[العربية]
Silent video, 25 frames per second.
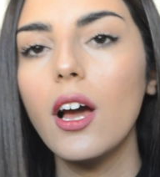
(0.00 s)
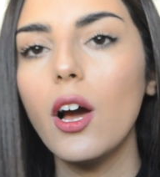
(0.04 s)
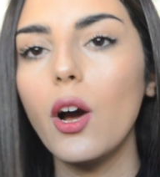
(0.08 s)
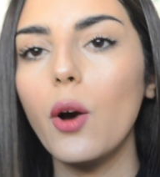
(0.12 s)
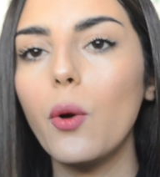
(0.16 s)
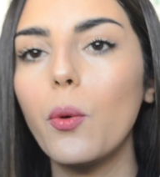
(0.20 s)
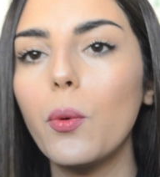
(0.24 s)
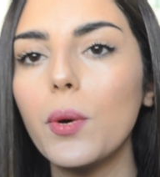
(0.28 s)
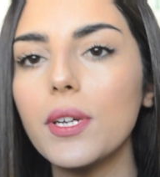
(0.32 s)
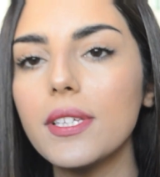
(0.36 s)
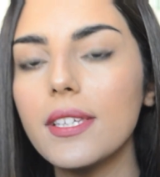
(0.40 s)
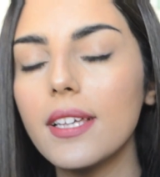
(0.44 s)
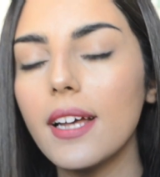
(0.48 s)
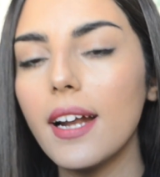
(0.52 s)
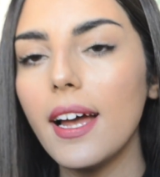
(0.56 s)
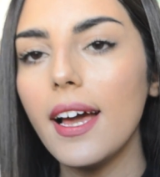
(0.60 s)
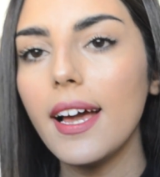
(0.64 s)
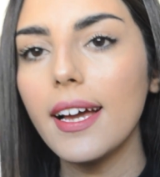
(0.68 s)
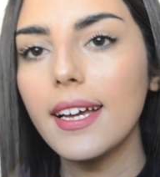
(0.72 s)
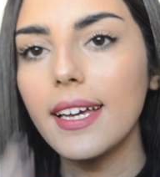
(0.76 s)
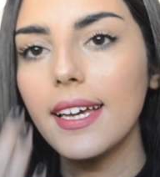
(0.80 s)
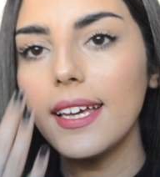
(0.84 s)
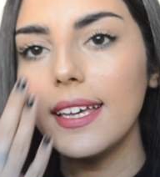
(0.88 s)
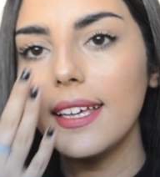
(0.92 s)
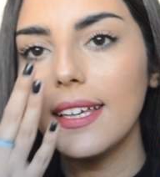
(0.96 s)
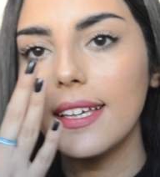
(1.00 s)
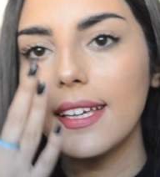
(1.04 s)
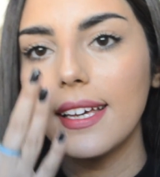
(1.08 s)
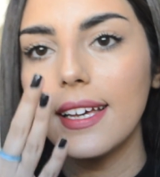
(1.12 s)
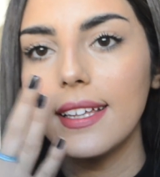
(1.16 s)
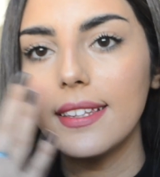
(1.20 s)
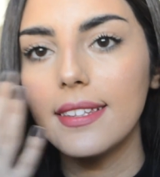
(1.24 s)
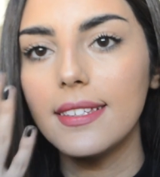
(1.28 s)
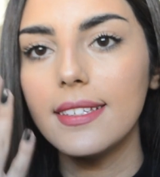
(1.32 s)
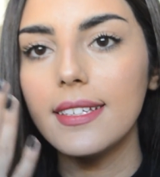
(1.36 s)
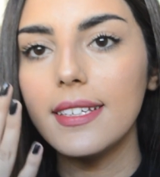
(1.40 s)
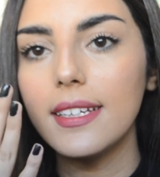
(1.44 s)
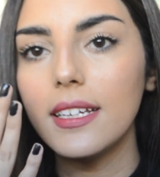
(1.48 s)
هو صراحه كي
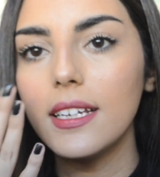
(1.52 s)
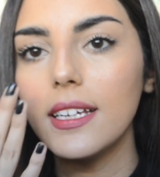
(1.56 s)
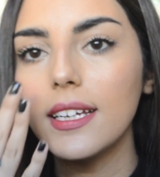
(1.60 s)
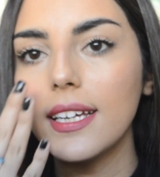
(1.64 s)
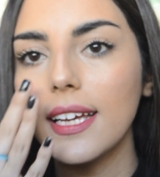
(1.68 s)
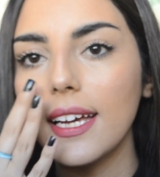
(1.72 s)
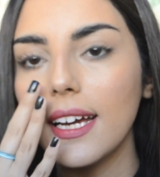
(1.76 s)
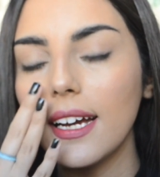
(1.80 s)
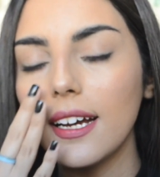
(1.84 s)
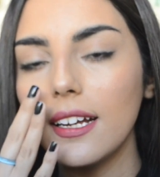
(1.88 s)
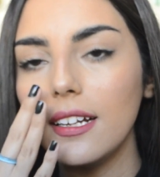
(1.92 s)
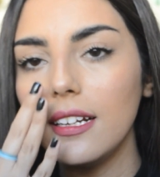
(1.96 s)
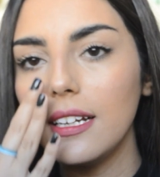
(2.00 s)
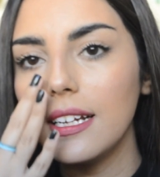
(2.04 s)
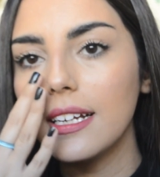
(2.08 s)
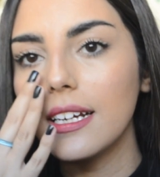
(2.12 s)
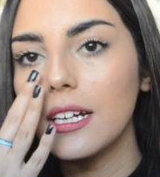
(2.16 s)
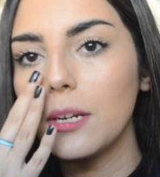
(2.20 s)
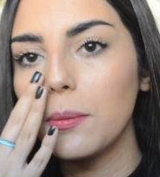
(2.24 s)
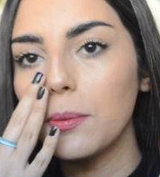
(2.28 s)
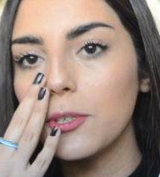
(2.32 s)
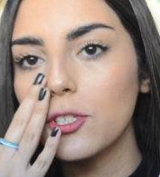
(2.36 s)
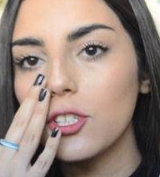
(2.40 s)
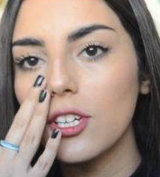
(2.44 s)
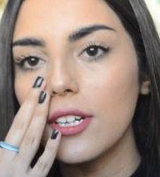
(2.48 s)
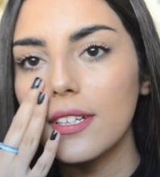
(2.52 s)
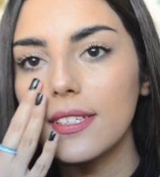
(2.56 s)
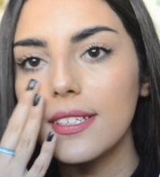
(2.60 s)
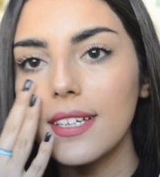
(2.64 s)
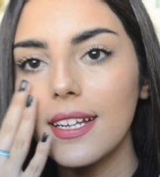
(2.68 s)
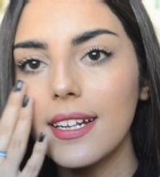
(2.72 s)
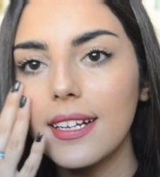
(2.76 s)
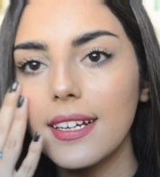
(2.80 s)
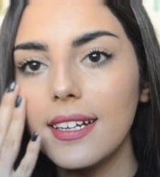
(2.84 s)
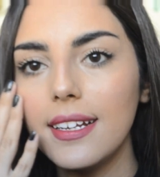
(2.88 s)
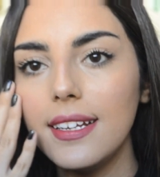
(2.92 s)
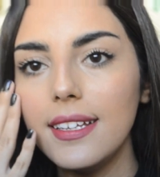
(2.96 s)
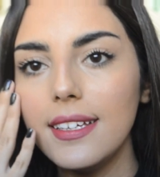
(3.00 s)
كديريه كيخلي لك البشره
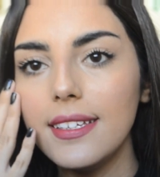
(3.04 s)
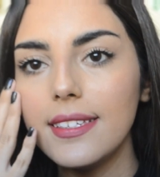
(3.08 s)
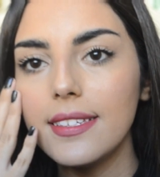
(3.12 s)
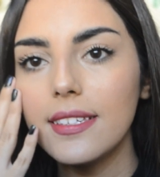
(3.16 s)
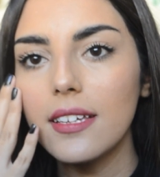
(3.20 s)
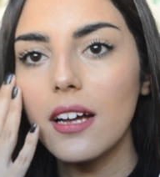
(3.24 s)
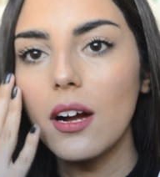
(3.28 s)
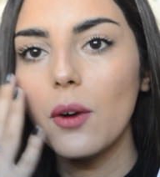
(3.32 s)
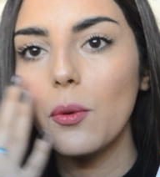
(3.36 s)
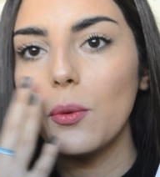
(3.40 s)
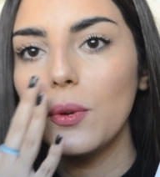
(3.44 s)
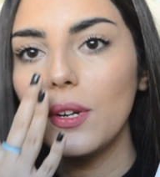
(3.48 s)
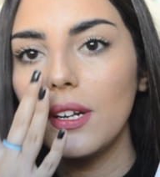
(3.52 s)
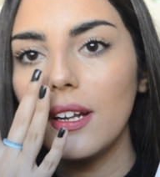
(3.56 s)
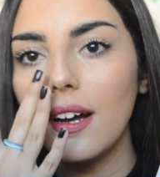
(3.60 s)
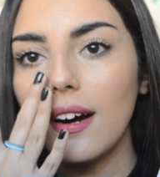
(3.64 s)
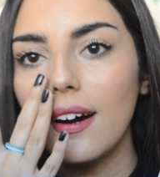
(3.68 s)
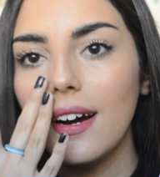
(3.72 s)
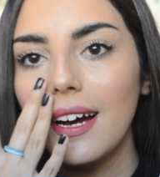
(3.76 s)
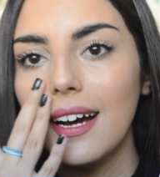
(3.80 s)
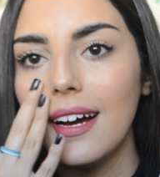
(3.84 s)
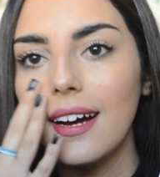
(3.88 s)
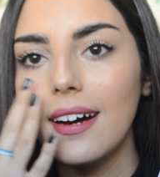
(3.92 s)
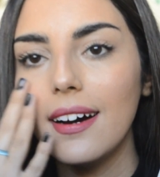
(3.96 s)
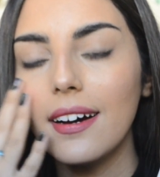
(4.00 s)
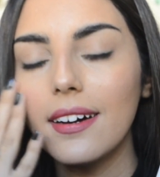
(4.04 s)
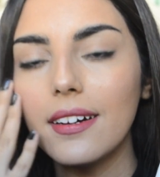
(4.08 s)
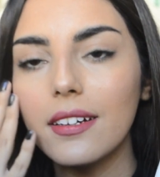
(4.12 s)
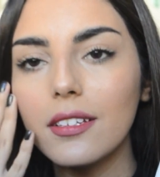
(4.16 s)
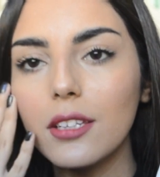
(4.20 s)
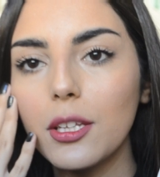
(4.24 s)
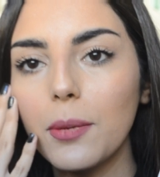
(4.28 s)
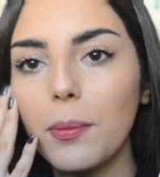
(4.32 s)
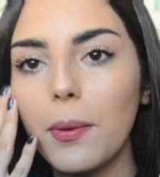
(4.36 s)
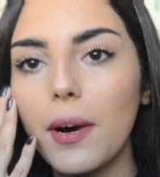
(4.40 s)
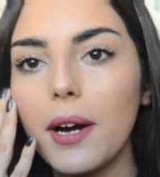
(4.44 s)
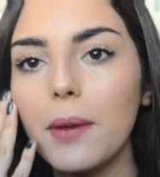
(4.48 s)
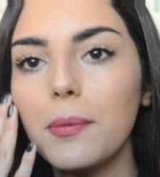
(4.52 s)
ديالك ليسه ولا
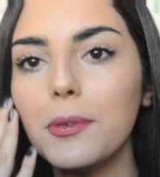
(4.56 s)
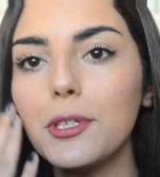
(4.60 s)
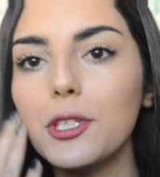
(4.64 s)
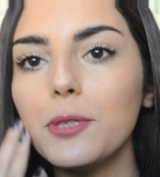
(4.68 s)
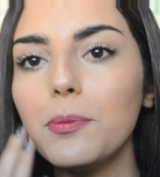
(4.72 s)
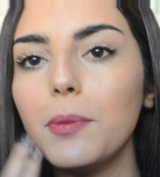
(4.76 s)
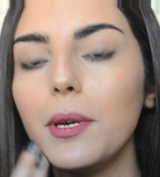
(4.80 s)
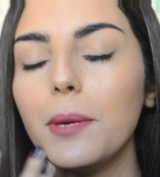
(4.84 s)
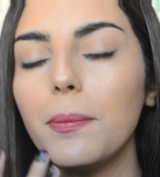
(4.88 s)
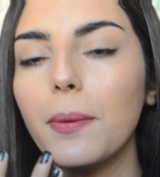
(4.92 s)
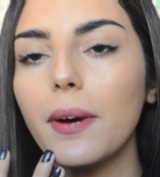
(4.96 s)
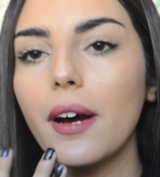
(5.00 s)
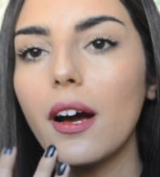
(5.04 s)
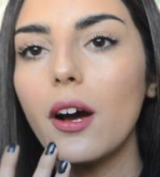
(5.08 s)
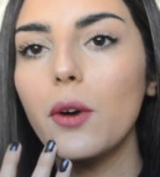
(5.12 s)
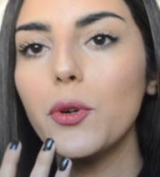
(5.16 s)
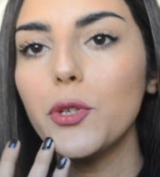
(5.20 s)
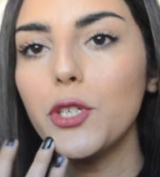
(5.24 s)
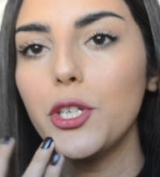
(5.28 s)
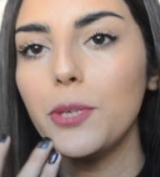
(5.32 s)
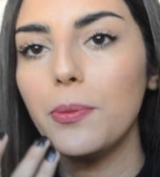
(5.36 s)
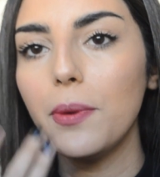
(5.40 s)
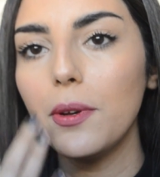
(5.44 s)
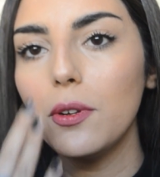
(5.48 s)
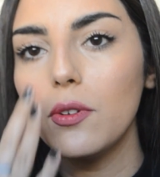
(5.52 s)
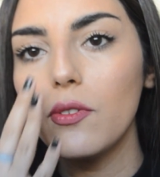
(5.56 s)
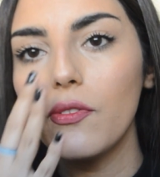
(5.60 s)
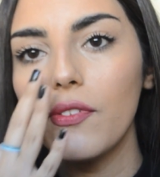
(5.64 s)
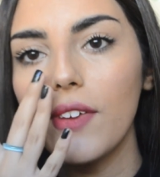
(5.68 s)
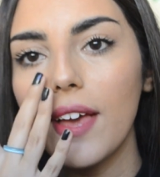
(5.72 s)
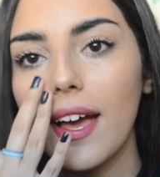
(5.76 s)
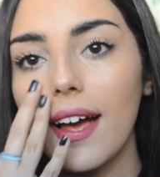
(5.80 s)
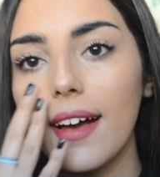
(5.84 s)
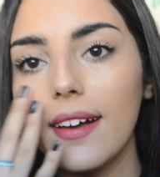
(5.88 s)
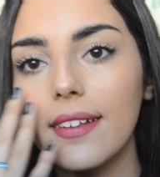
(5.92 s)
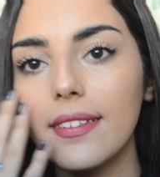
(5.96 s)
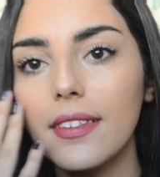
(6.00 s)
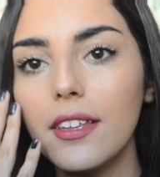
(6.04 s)
رطبه باش ما يبقاوش يبانو
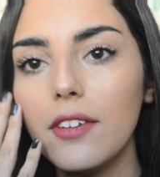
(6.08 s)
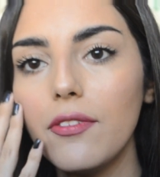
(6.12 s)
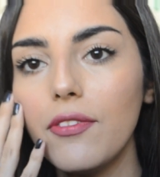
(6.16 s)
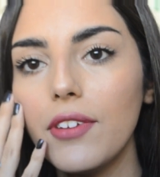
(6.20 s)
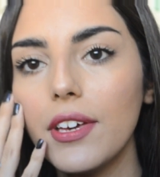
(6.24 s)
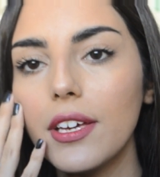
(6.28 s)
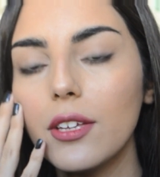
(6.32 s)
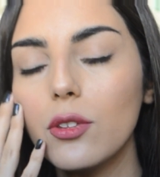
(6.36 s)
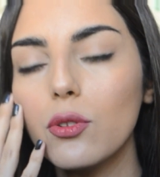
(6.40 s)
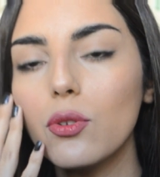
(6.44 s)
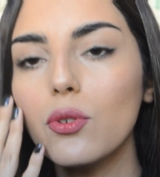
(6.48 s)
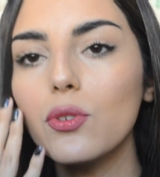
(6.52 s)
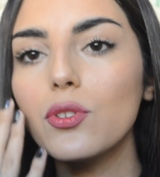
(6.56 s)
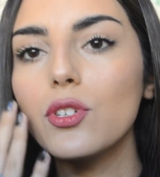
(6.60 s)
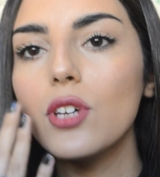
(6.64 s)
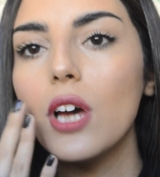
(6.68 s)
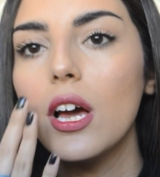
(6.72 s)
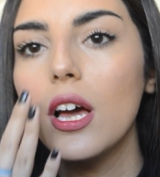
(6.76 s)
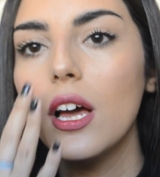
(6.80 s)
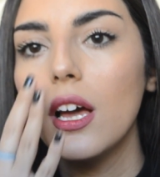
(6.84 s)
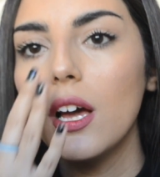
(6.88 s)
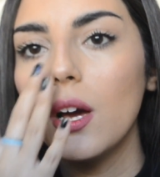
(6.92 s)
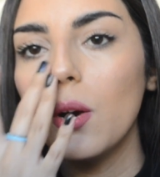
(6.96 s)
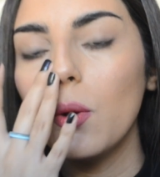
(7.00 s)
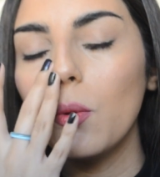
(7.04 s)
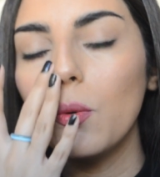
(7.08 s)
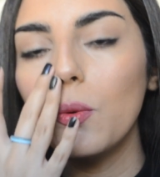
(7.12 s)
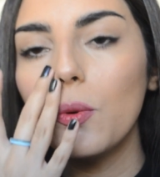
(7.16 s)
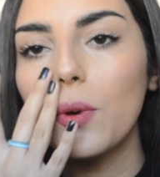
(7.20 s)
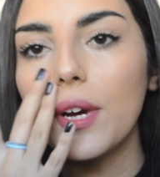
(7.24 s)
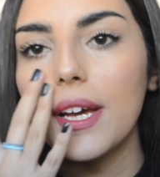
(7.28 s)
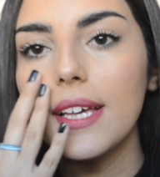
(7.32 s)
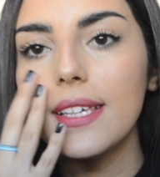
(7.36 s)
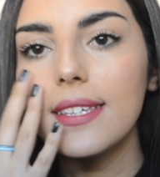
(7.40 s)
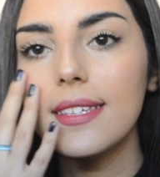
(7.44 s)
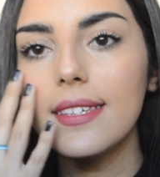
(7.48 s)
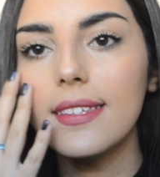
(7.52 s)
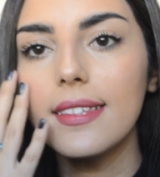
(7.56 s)
فيها ديفيكتوس
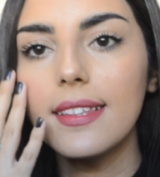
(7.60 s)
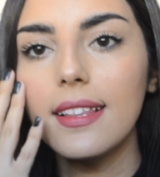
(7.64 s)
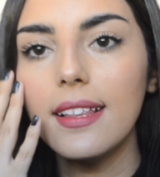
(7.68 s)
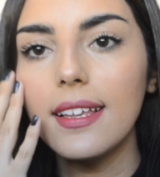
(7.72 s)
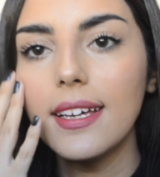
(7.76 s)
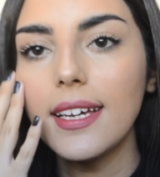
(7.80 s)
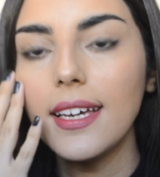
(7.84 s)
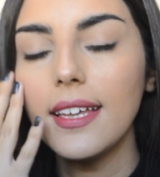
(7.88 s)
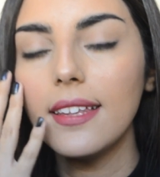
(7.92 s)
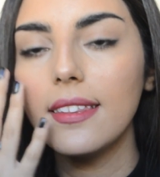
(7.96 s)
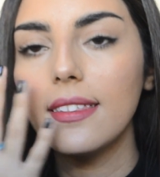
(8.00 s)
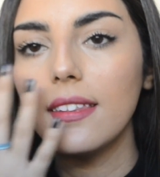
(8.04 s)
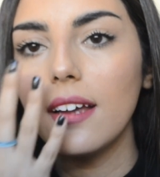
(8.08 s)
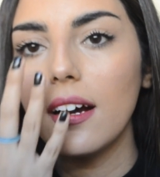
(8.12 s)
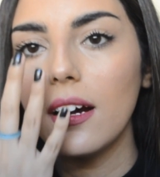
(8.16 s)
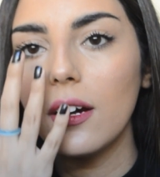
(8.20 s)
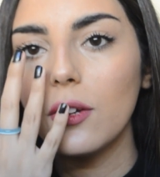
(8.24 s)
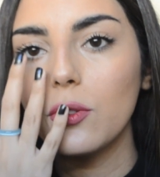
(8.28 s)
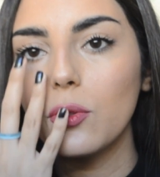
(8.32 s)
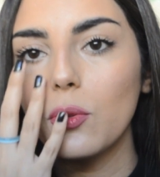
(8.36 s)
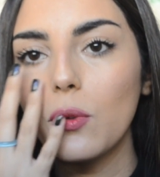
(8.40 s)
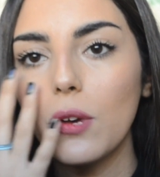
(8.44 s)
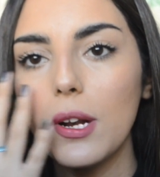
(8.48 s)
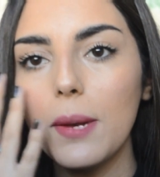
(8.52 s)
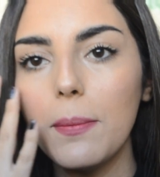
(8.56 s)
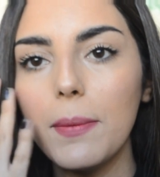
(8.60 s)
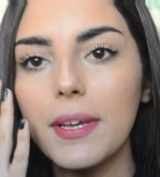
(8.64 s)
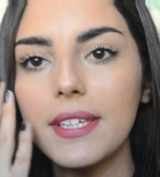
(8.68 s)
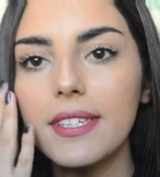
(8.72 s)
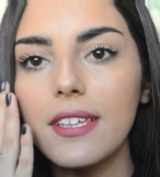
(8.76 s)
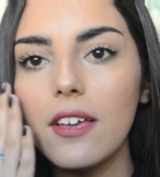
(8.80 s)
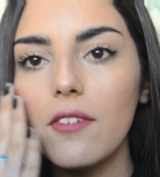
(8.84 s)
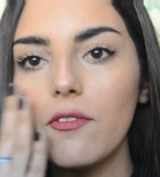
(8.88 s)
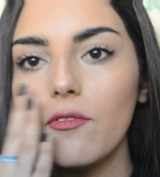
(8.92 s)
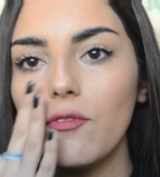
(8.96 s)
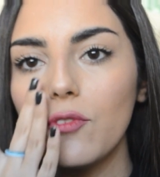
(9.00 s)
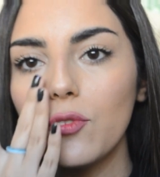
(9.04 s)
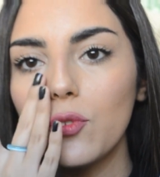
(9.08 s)
وكيسد لك حتى دوك
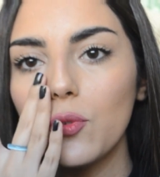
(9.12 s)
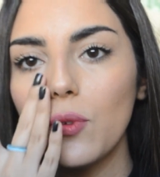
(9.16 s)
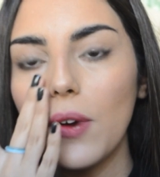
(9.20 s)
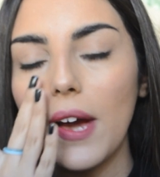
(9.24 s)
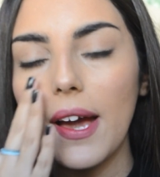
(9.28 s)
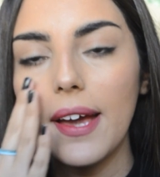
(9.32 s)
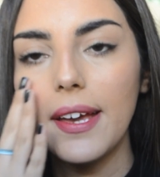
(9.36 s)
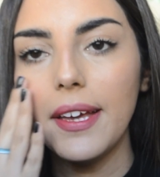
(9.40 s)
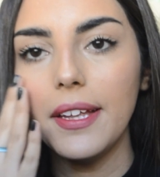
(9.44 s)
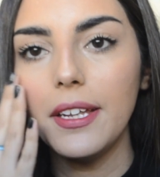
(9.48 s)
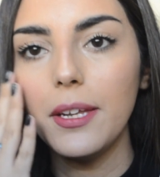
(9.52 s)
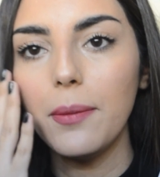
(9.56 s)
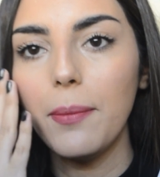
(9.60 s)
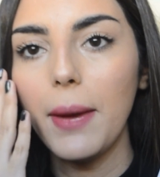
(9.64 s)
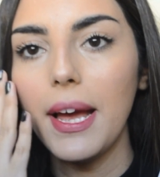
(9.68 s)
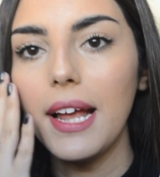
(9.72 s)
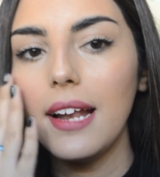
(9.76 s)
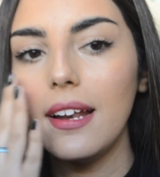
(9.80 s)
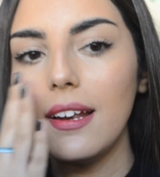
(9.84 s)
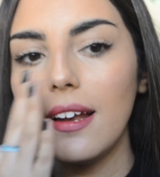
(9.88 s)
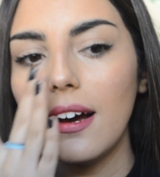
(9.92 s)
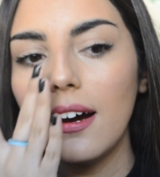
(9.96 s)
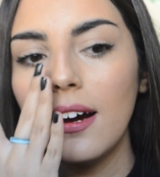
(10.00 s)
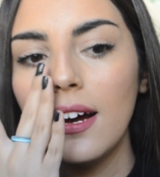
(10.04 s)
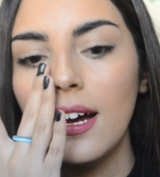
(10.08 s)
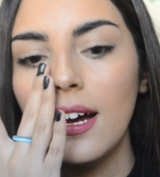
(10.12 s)
المسام مفتوحه يعني بحال